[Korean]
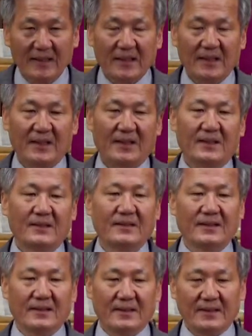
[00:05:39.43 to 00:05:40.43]
아,
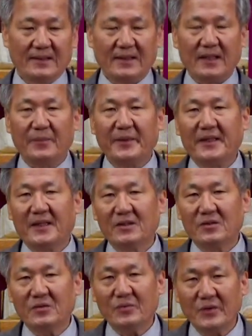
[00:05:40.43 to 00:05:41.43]
그런 사람에
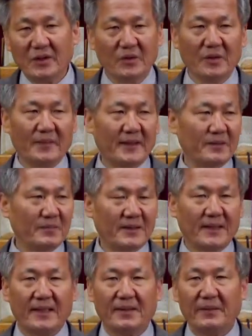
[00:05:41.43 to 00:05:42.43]
대한 위로의
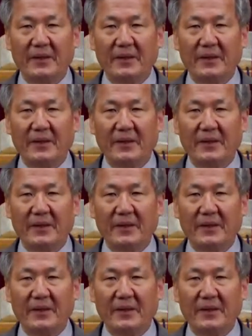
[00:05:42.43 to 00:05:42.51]
말입니다.